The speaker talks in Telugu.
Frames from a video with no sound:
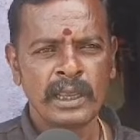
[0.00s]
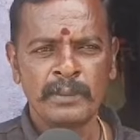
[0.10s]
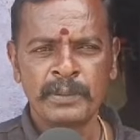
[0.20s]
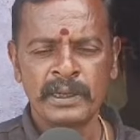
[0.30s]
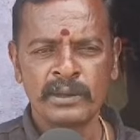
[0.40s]
ఆ
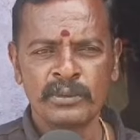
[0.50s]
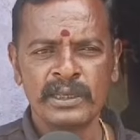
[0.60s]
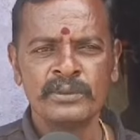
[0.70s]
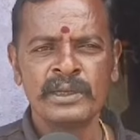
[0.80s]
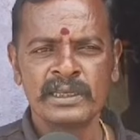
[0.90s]
పిల్లలు
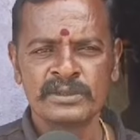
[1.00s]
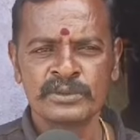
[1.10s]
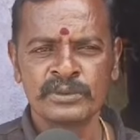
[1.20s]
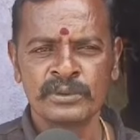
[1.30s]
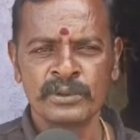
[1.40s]
పోయి
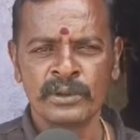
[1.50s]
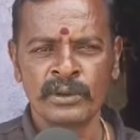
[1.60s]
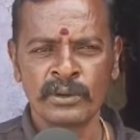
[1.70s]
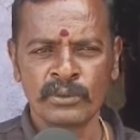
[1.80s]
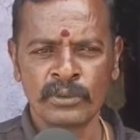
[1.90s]
వీరేసు
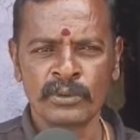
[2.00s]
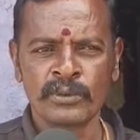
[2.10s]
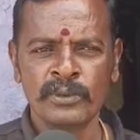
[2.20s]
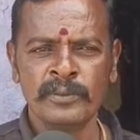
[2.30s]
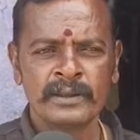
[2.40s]
కొడుకు